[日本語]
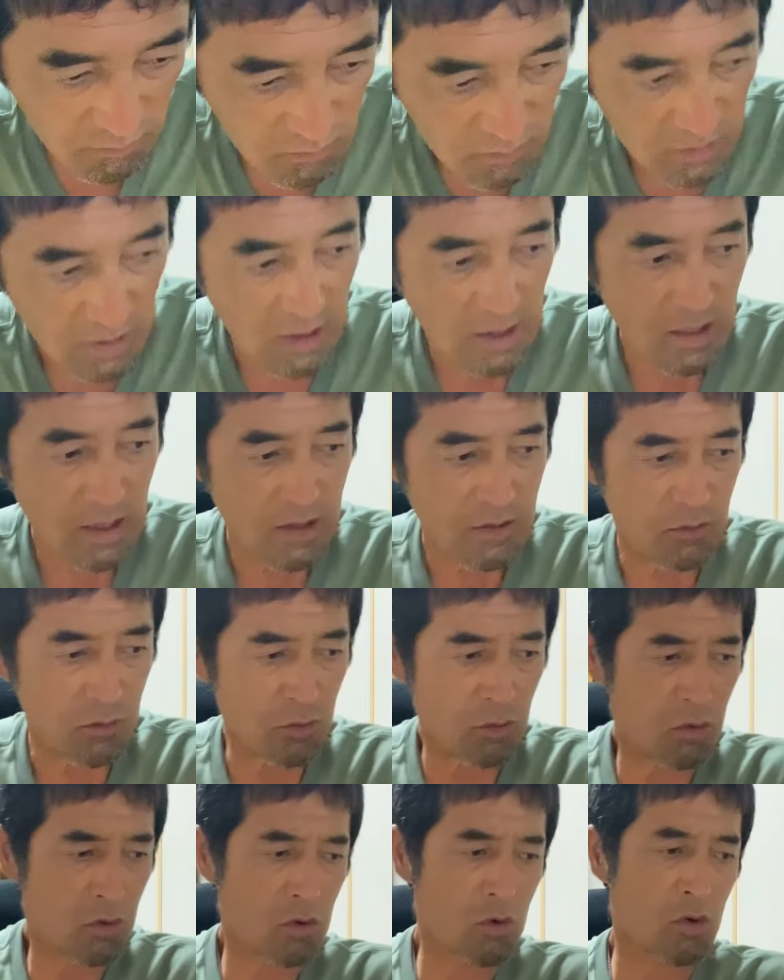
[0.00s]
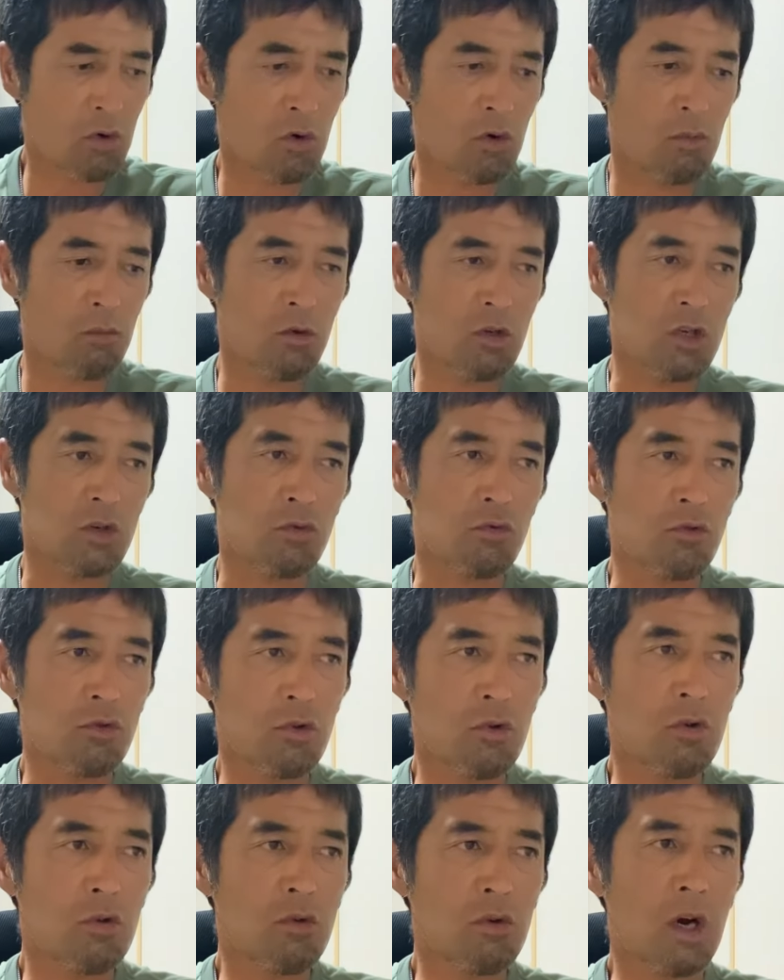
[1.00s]
んで、その、もし不
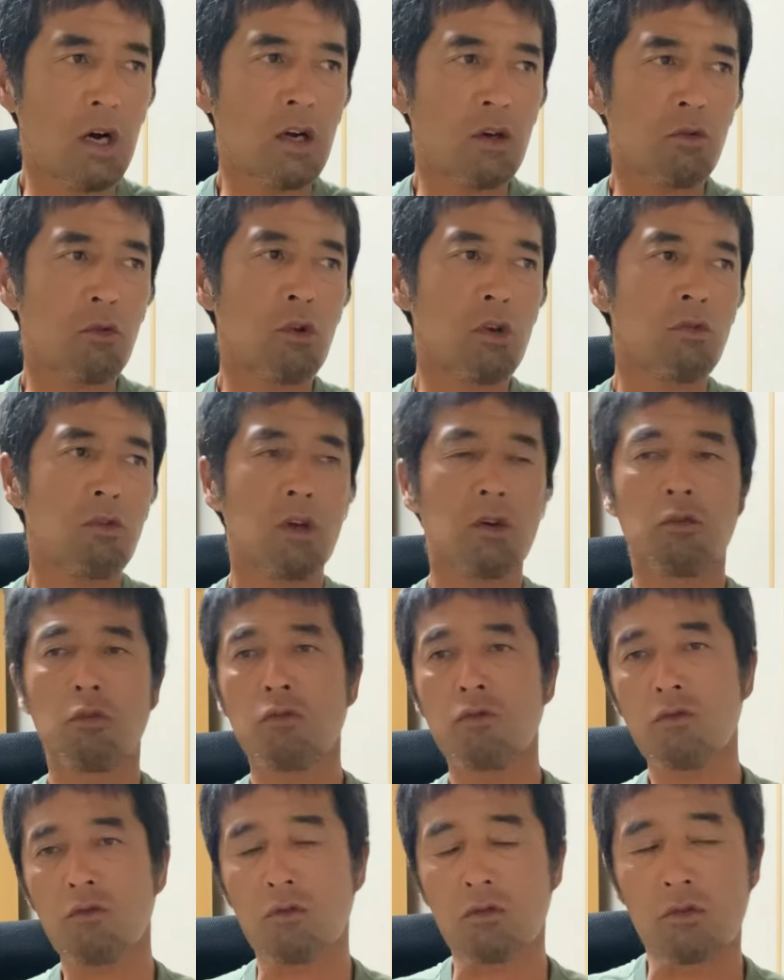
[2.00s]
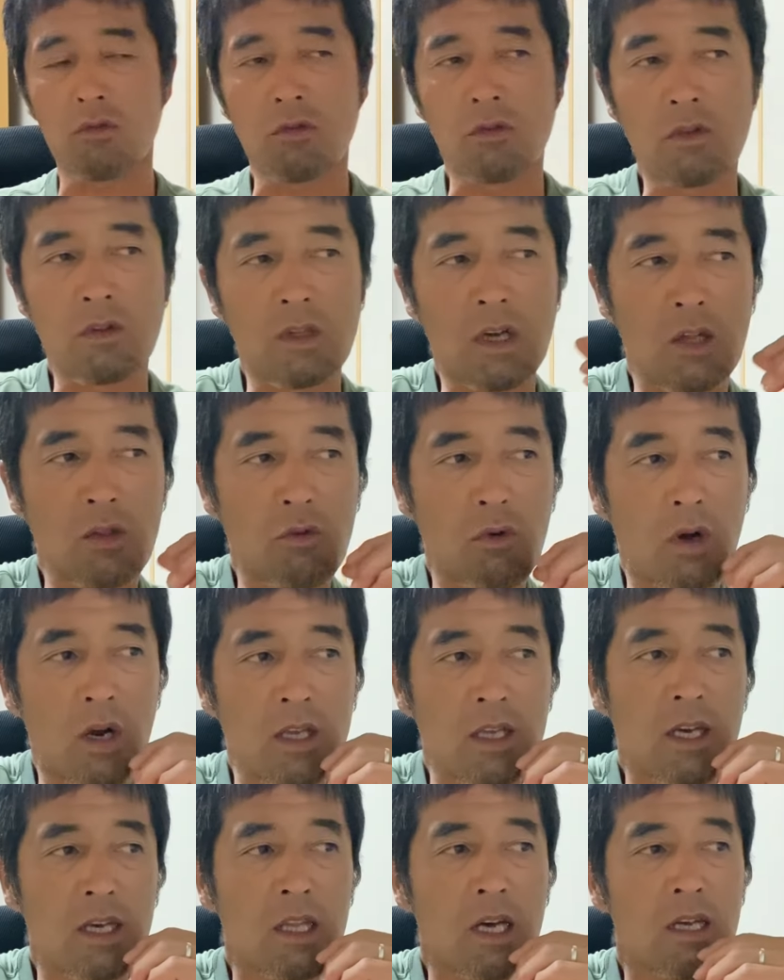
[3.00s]
要、あ、これぐらいごつくなるの
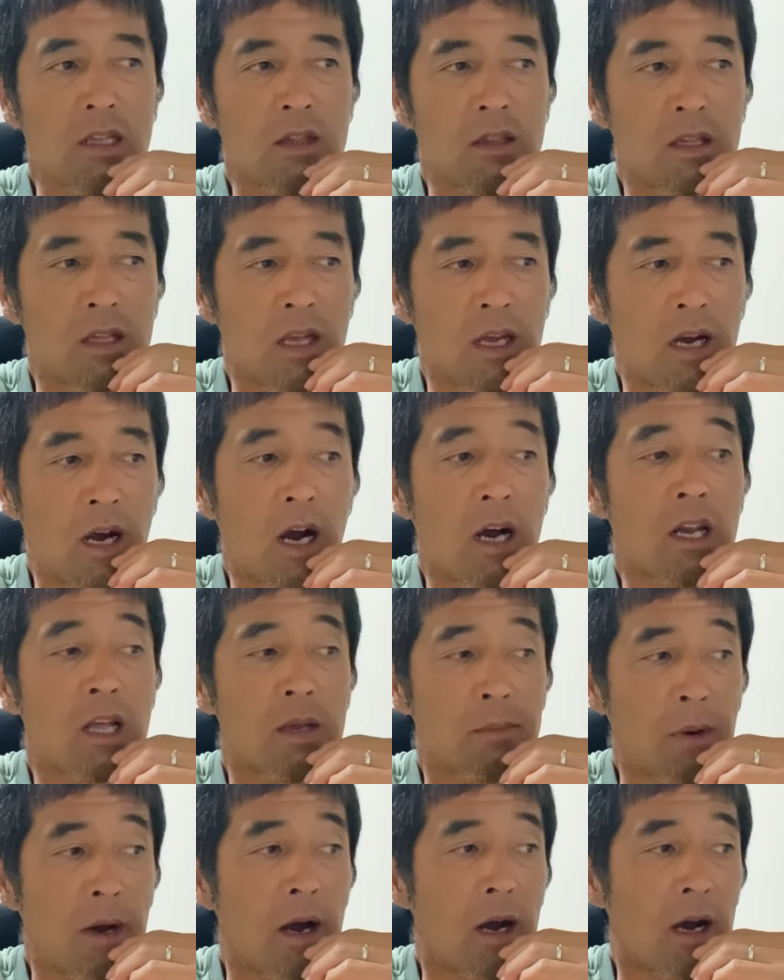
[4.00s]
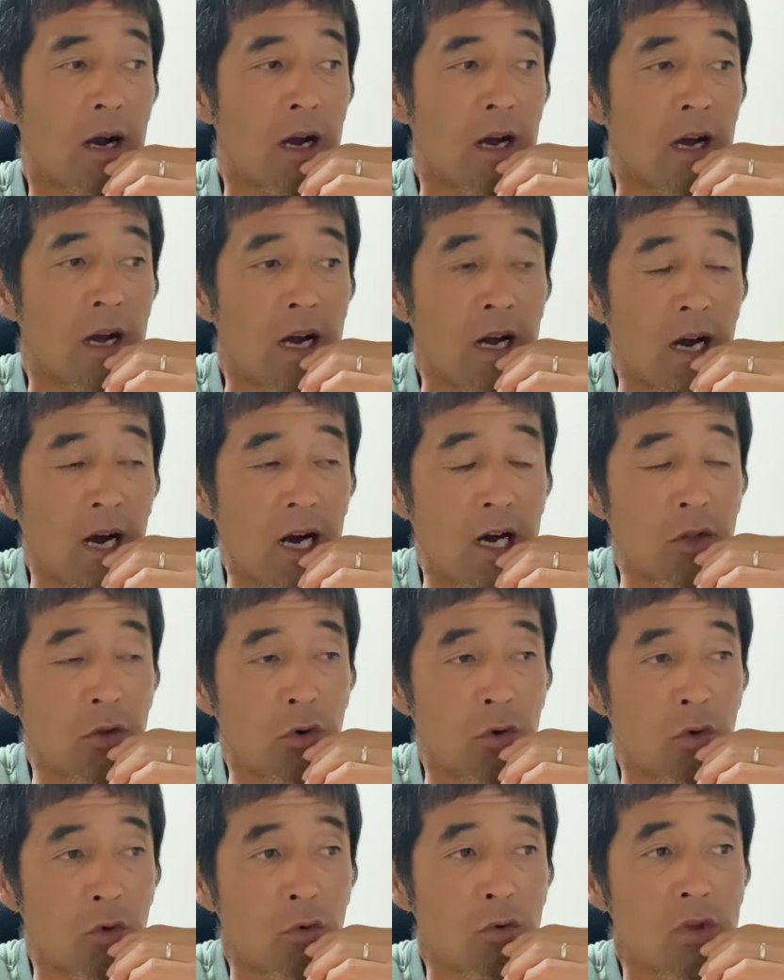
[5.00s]
が嫌なんであれば、あ
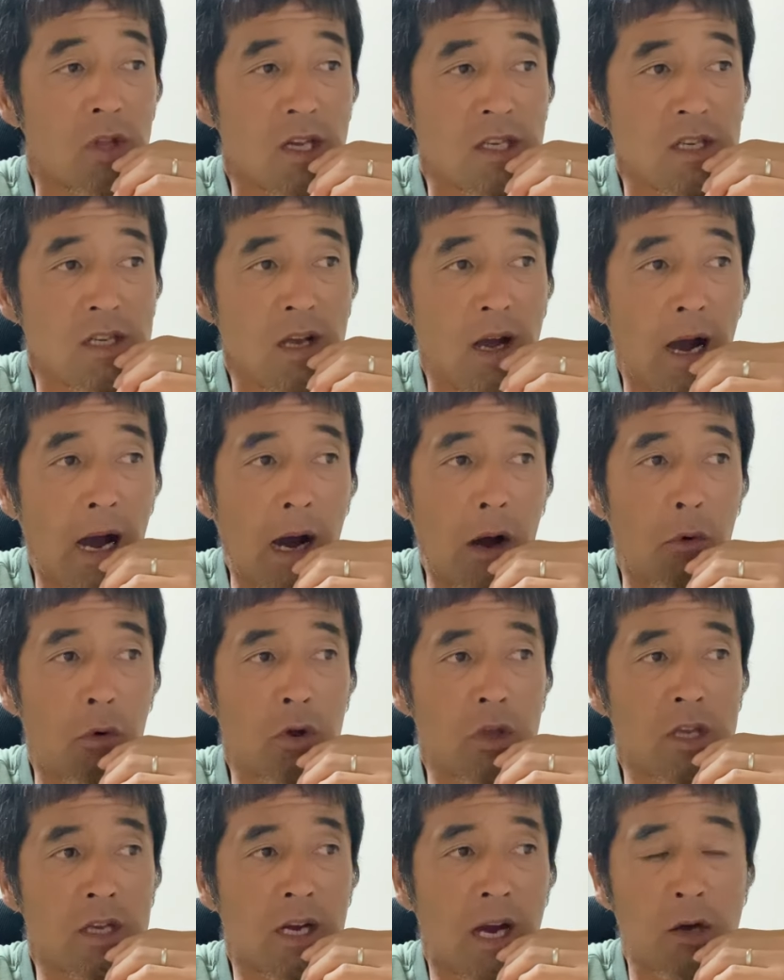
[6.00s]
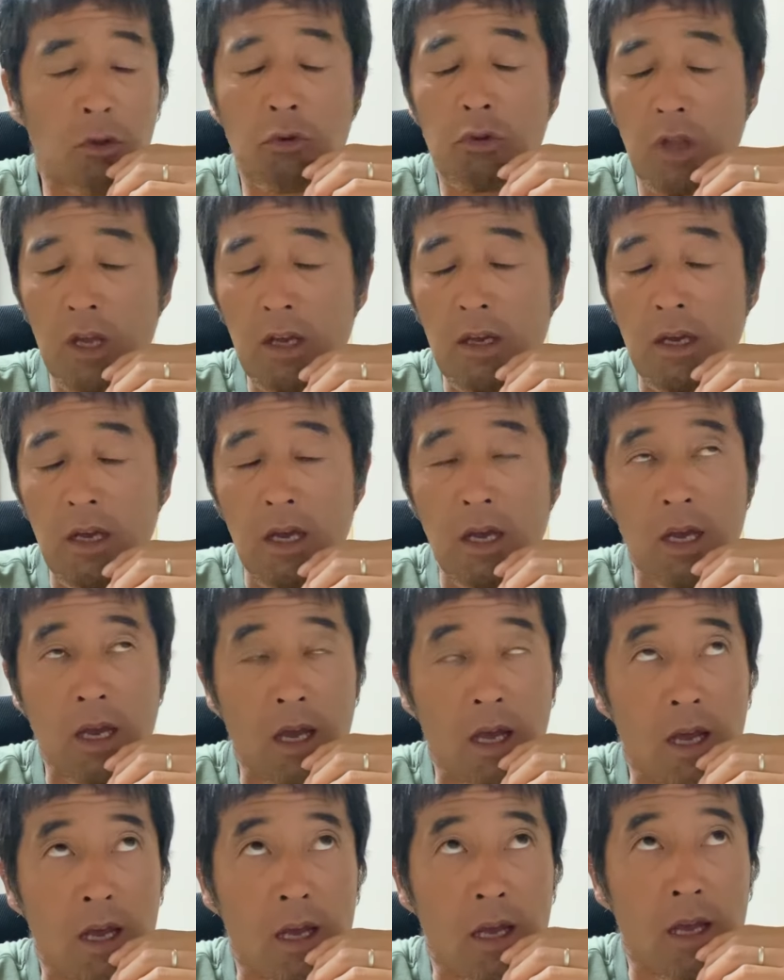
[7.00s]
の、同じ青イカのね、
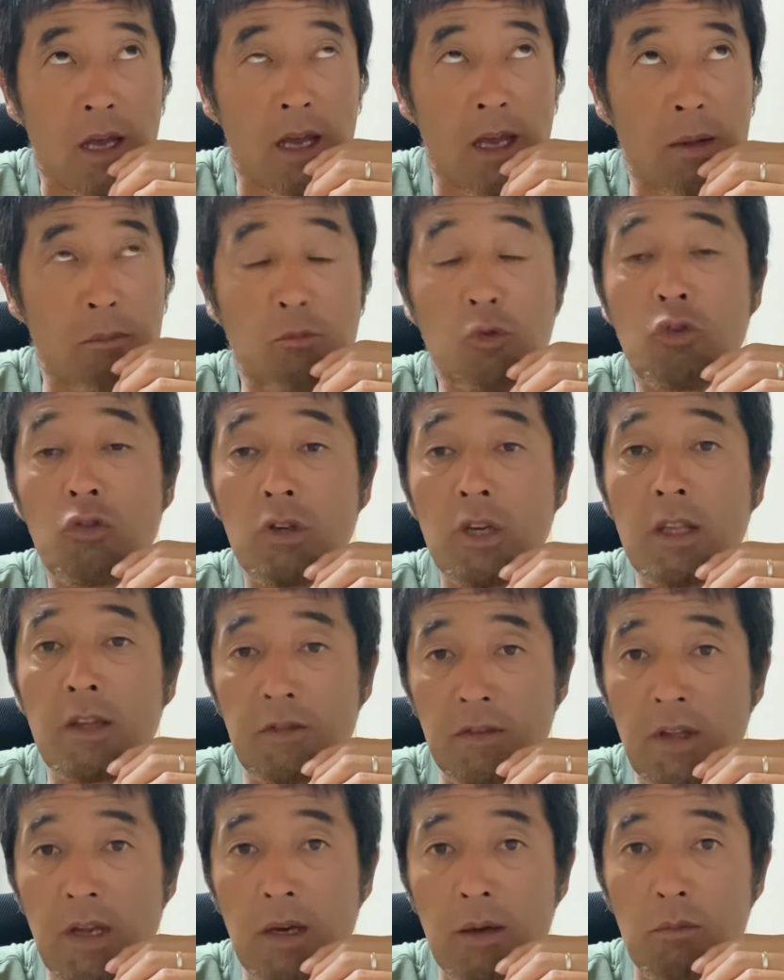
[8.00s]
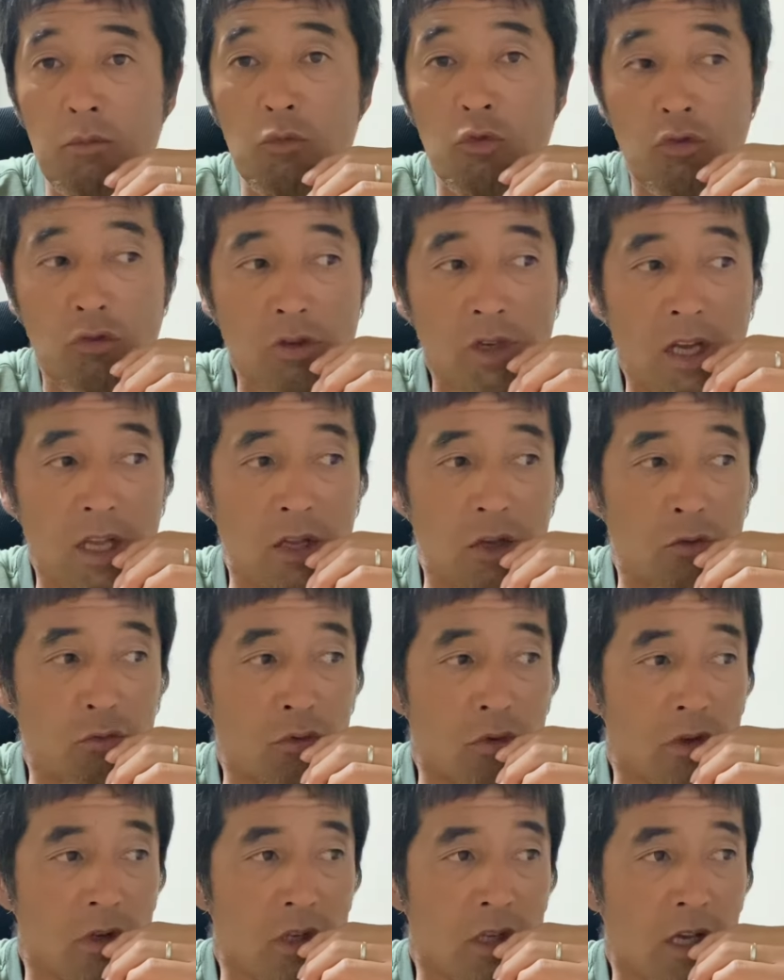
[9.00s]
ムクゲですね。ムクゲ
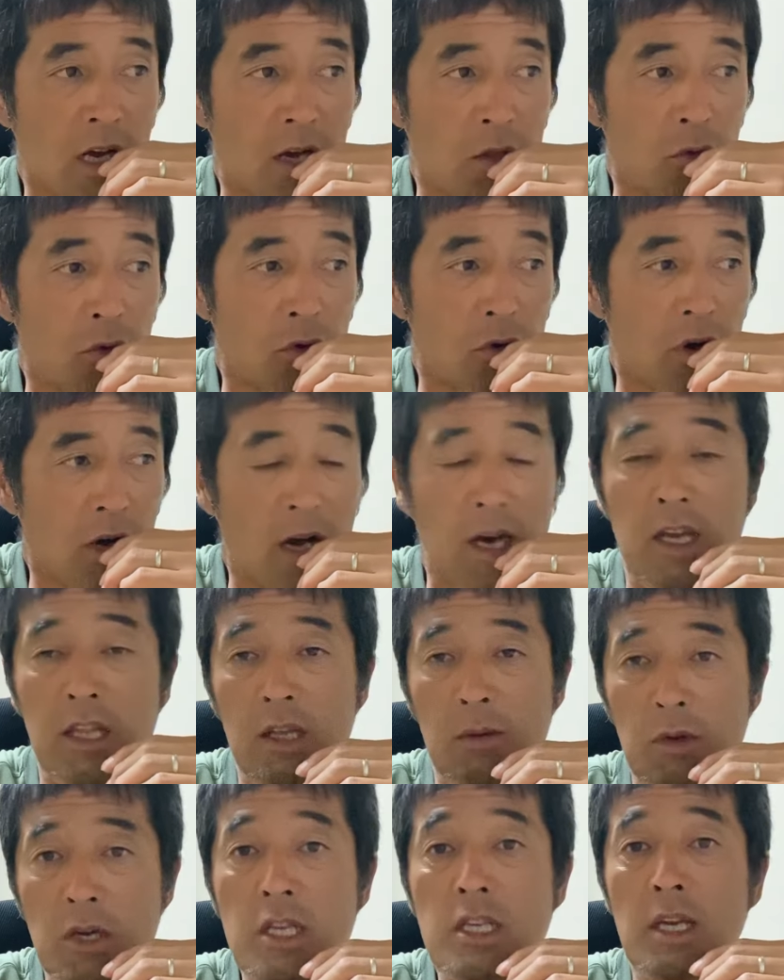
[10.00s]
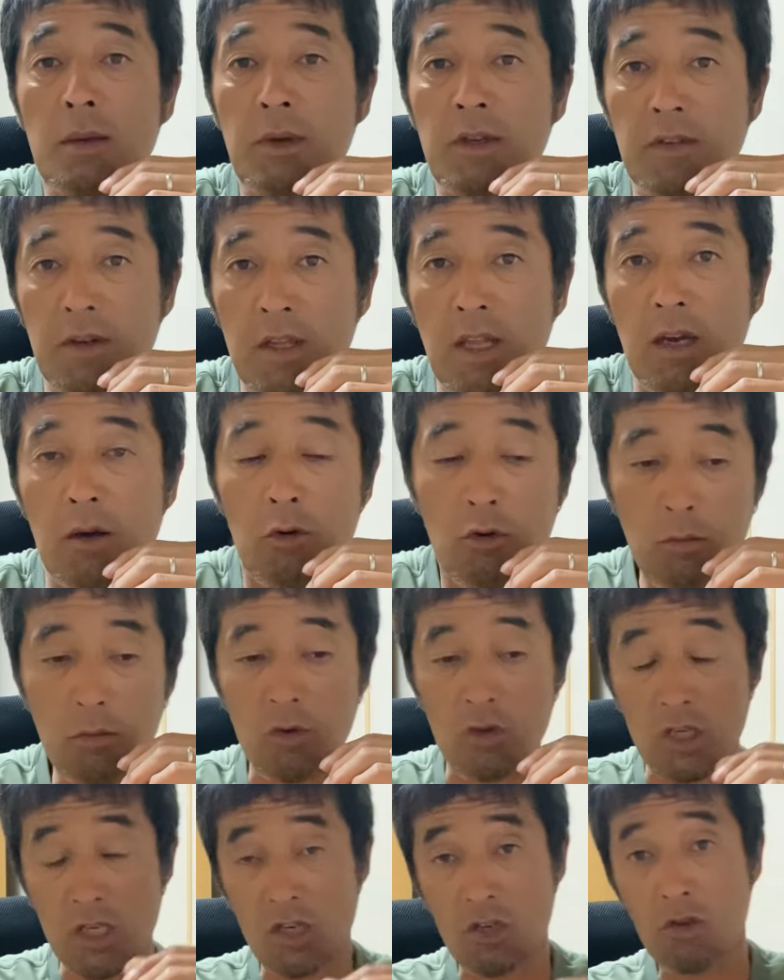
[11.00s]
にあの変えてもええんちゃいますかね。ほ
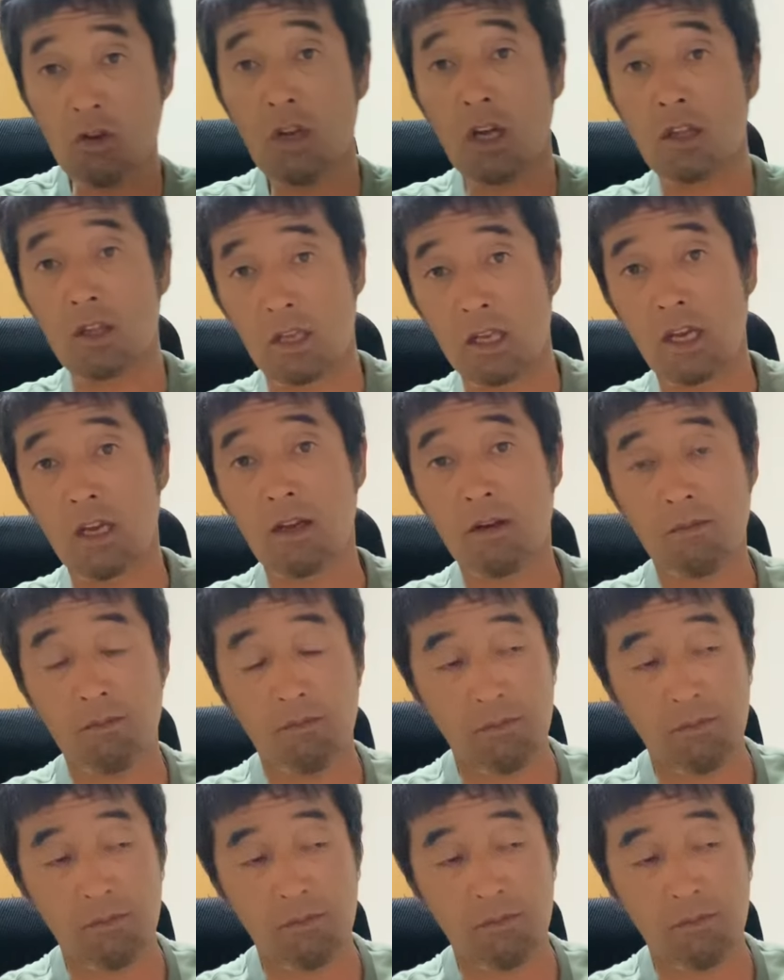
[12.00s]
ぼ一緒なんでね。